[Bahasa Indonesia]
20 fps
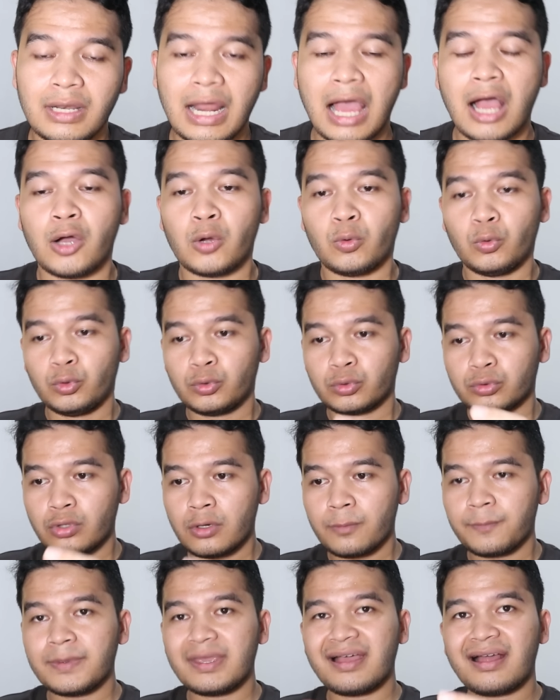Nah,
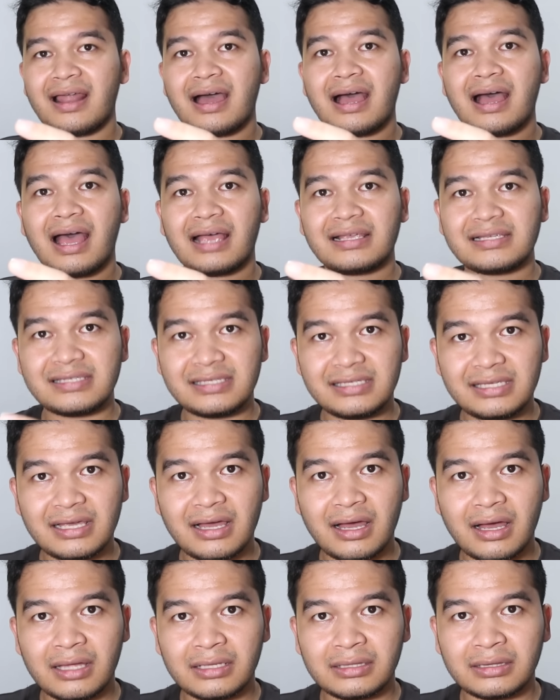untuk Piala
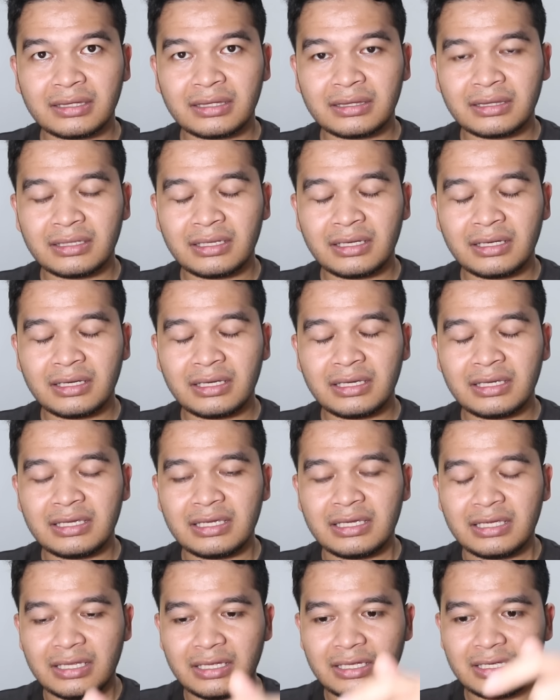Asia
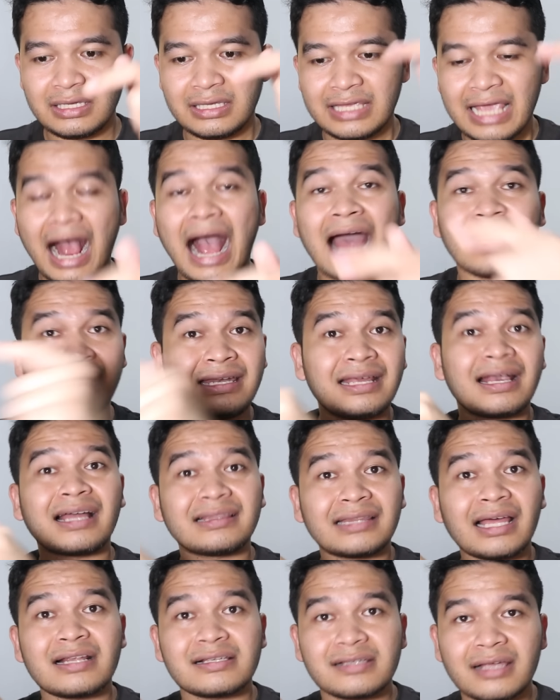yang ada di
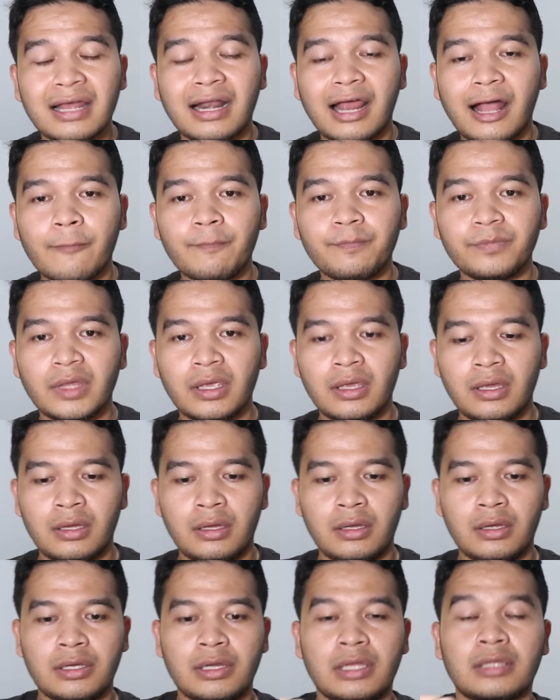Qatar sekarang,
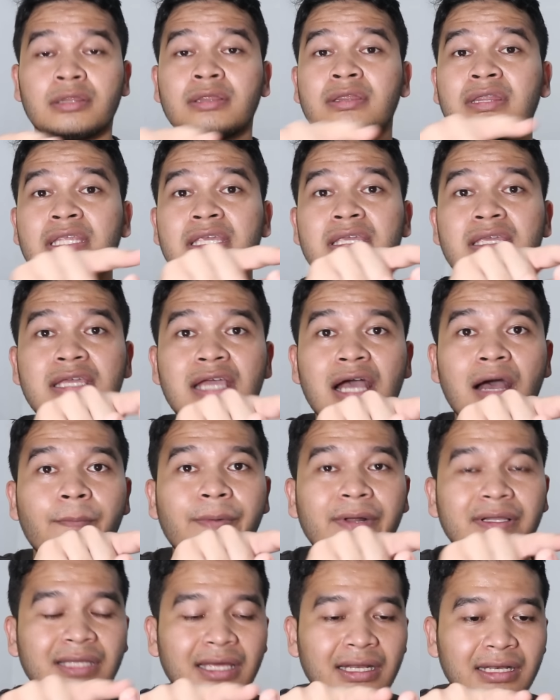
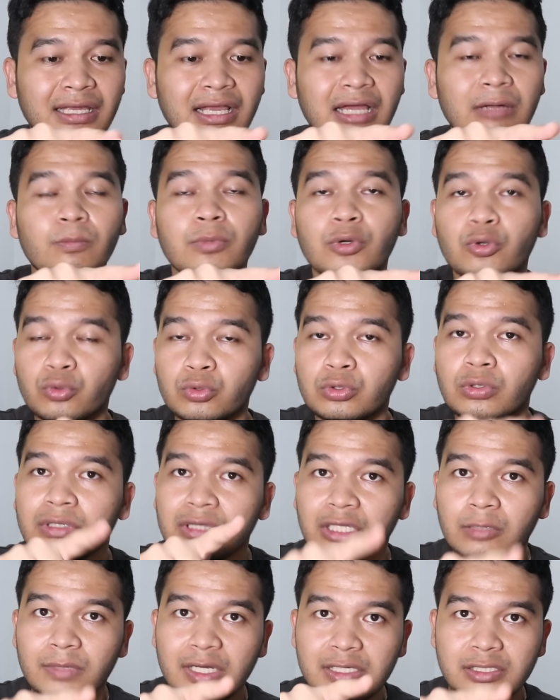Tiga pertandingan
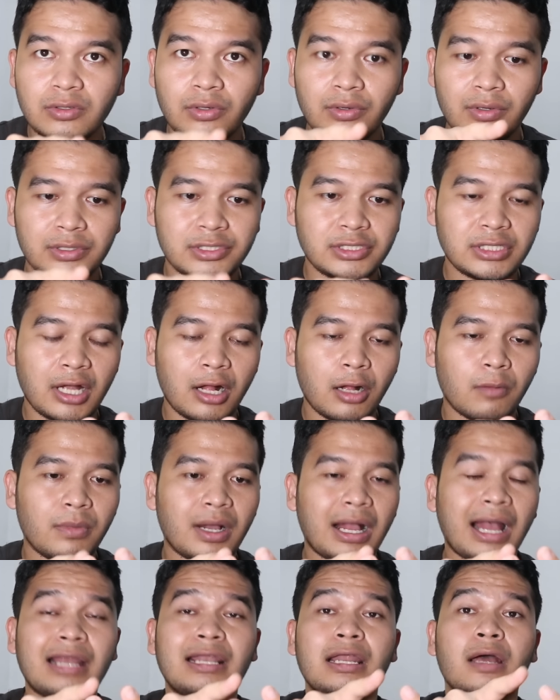beruntun timnas Indonesia
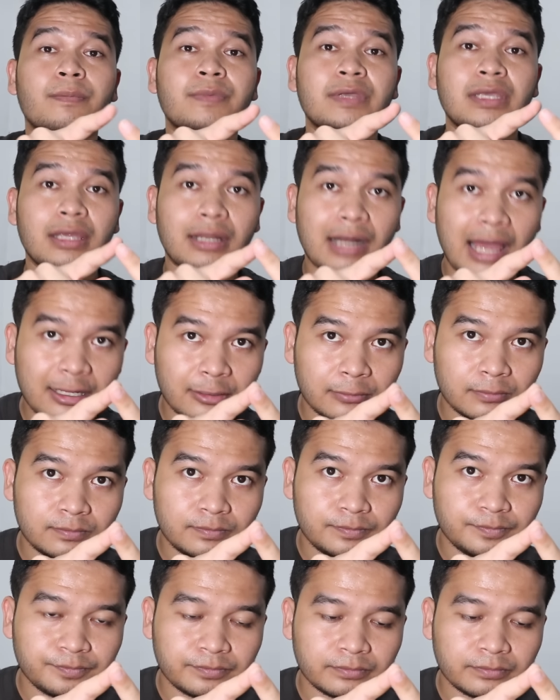menghadapi Irak,